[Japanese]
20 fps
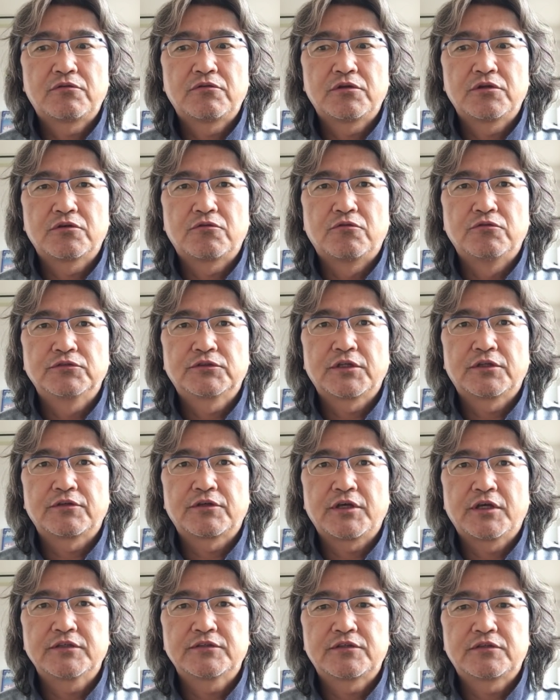るのに
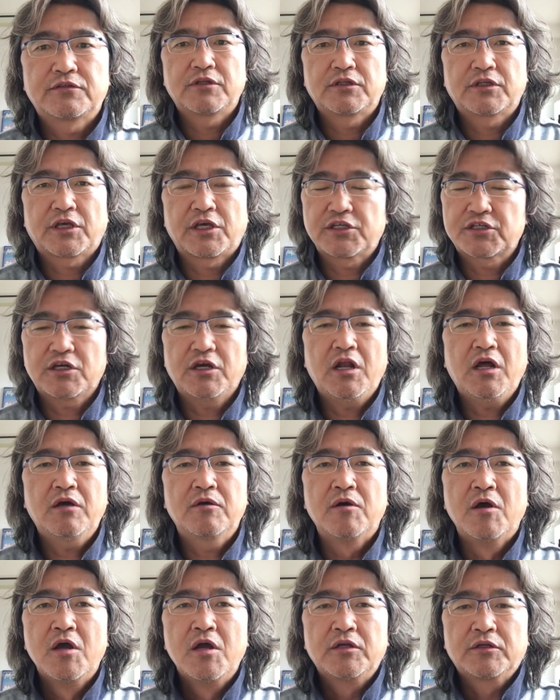コンサートキャルなんてけしから
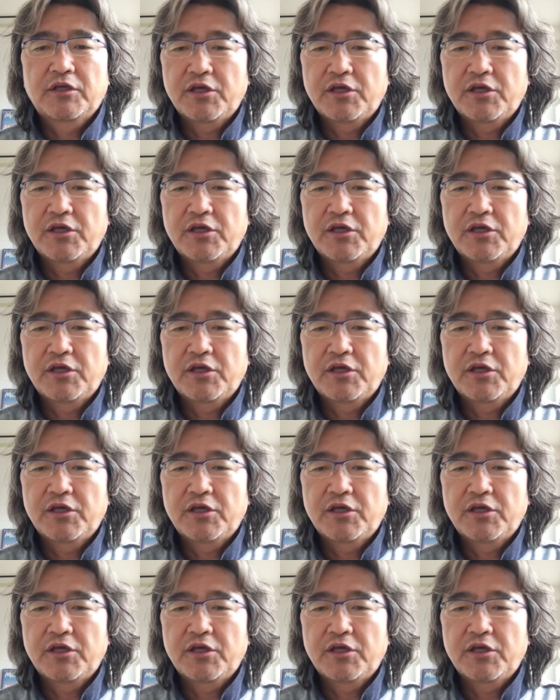ん